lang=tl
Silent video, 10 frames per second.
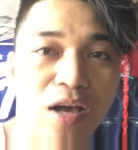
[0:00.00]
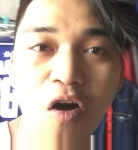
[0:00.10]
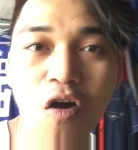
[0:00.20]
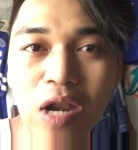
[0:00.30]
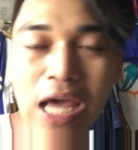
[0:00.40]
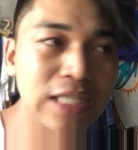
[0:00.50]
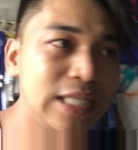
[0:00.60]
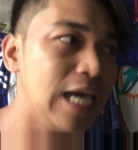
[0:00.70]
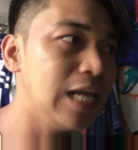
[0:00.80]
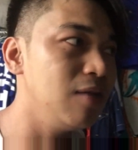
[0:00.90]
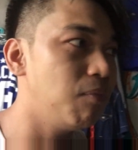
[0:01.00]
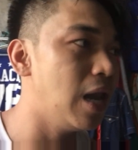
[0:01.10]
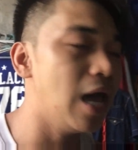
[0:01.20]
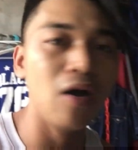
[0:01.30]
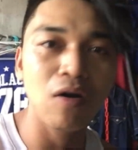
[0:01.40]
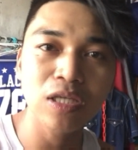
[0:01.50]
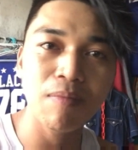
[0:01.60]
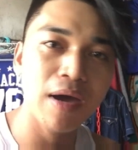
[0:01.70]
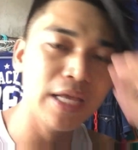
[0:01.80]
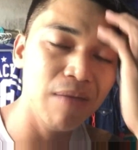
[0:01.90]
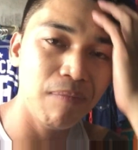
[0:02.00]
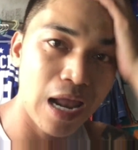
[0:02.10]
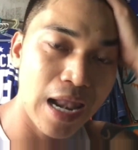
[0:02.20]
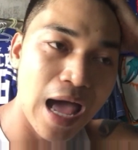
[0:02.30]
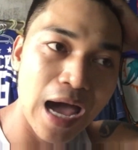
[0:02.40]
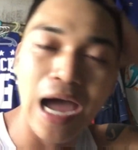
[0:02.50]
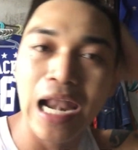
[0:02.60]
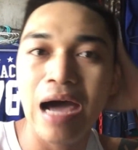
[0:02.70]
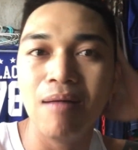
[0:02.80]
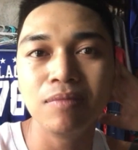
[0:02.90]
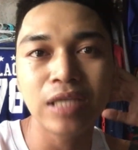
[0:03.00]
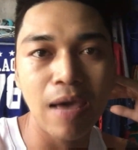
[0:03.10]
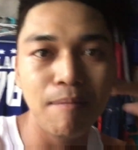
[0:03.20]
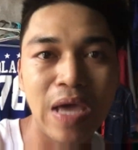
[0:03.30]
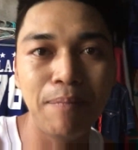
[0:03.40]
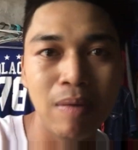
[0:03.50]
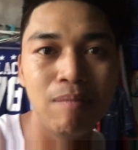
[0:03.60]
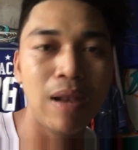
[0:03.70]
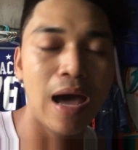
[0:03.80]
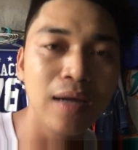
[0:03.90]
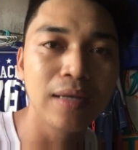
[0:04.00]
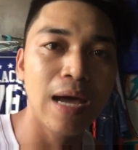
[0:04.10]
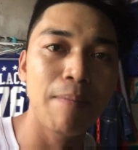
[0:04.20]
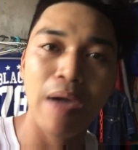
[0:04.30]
Nag-online selling pala ako sa mga hindi pala nakakaalam sa MVP vlog na